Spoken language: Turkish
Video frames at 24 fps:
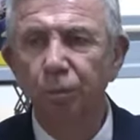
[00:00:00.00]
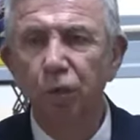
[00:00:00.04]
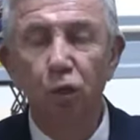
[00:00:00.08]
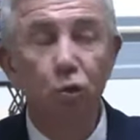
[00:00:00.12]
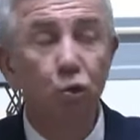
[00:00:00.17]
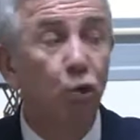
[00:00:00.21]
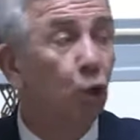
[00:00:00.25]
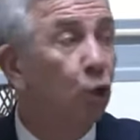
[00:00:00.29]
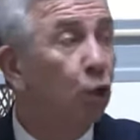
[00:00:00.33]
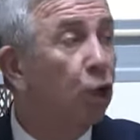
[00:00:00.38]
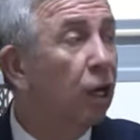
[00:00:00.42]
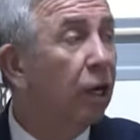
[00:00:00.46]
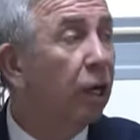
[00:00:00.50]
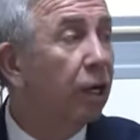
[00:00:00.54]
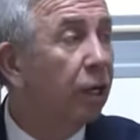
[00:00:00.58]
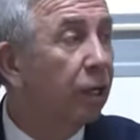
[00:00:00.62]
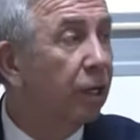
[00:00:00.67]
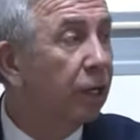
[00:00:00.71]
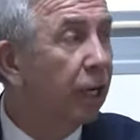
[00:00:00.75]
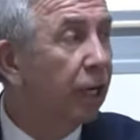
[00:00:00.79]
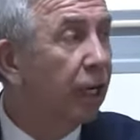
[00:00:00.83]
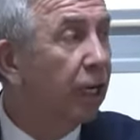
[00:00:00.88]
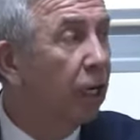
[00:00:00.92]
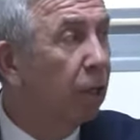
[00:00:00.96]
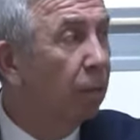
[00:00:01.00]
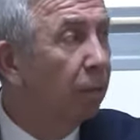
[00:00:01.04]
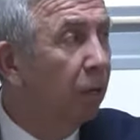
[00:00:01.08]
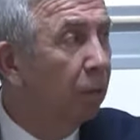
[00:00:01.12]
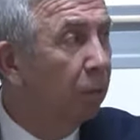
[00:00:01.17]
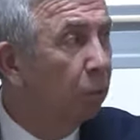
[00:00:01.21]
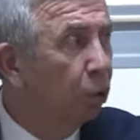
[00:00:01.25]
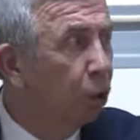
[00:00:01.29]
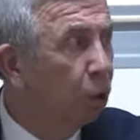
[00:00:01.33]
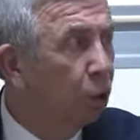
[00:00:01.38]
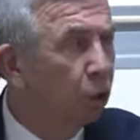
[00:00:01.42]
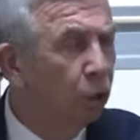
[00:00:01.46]
Sonuna kadar
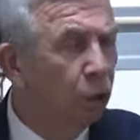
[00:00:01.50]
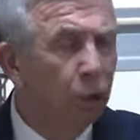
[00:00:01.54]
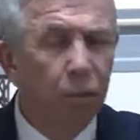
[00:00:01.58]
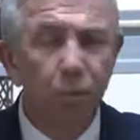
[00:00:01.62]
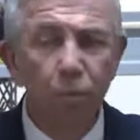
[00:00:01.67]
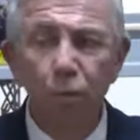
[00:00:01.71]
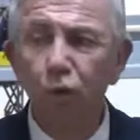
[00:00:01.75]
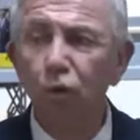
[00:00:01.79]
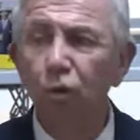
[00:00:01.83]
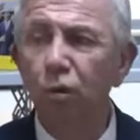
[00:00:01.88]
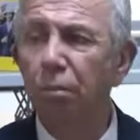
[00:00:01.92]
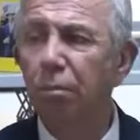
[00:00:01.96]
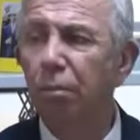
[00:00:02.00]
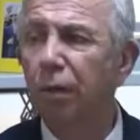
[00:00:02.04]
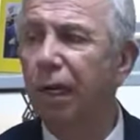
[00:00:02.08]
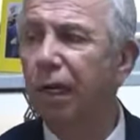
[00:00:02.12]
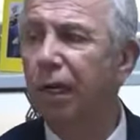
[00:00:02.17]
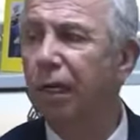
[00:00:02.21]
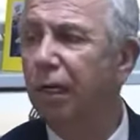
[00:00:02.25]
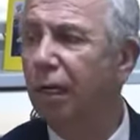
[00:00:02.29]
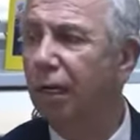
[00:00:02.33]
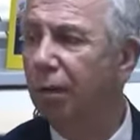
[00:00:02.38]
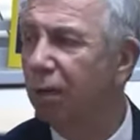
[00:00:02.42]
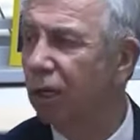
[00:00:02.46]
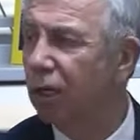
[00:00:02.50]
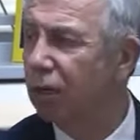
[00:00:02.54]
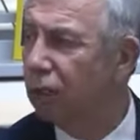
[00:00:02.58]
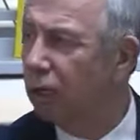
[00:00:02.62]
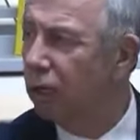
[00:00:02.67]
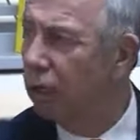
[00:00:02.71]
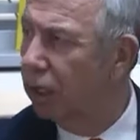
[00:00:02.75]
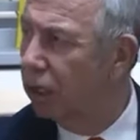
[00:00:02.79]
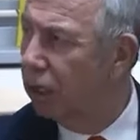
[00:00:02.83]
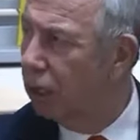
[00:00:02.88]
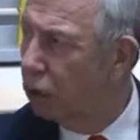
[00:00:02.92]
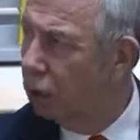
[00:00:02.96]
İmamoğlu'nun bütün belediye
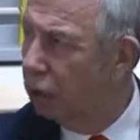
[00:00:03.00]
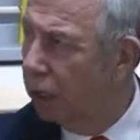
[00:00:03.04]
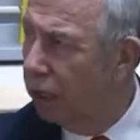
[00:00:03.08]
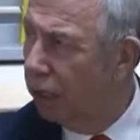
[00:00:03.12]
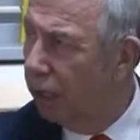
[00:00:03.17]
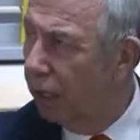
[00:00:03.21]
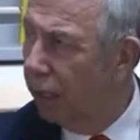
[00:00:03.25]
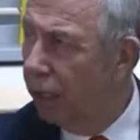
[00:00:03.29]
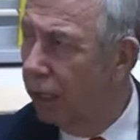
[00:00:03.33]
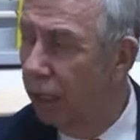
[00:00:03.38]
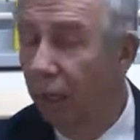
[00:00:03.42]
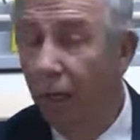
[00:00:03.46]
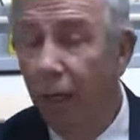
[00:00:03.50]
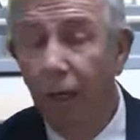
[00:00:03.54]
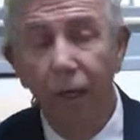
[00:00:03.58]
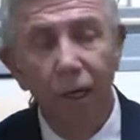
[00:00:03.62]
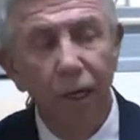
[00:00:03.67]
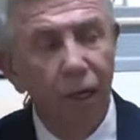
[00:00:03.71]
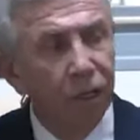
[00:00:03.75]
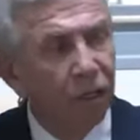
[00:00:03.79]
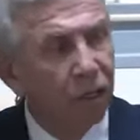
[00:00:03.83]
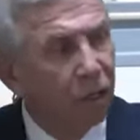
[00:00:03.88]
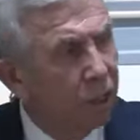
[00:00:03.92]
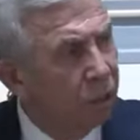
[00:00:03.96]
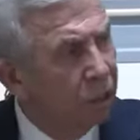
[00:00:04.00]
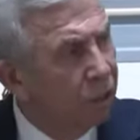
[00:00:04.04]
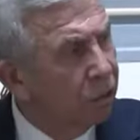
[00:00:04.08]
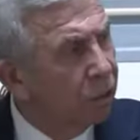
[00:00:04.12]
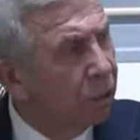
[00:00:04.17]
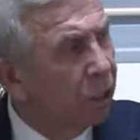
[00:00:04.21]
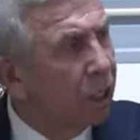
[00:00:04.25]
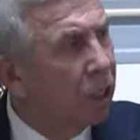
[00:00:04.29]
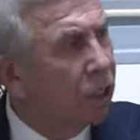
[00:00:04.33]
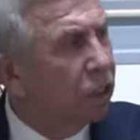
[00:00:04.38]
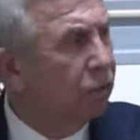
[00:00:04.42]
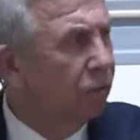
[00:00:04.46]
başkanları olarak
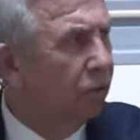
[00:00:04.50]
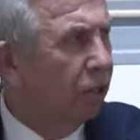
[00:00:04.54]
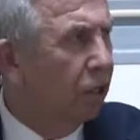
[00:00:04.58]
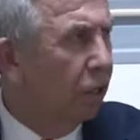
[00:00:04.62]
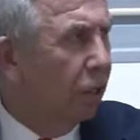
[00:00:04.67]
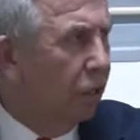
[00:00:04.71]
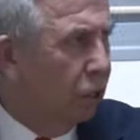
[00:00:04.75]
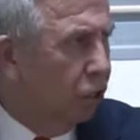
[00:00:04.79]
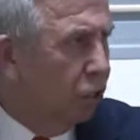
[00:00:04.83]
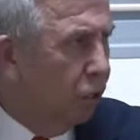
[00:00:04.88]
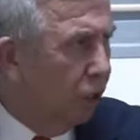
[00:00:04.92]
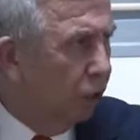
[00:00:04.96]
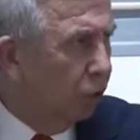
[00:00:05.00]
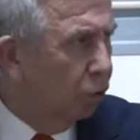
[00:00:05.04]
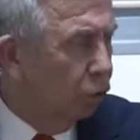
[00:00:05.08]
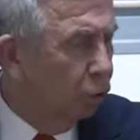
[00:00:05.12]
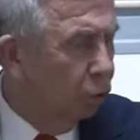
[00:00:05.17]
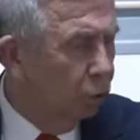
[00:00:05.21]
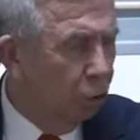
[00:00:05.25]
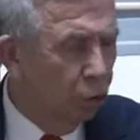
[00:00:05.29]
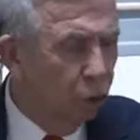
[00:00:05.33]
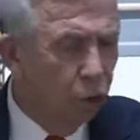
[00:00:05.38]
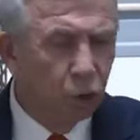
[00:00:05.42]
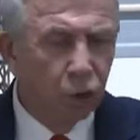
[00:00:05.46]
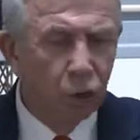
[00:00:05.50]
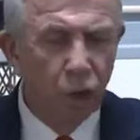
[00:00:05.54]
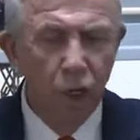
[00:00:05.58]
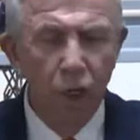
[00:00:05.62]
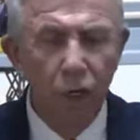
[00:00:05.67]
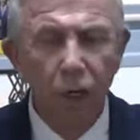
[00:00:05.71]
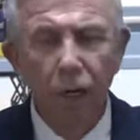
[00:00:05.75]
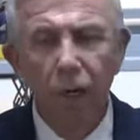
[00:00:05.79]
yanındayız ve destekliyoruz.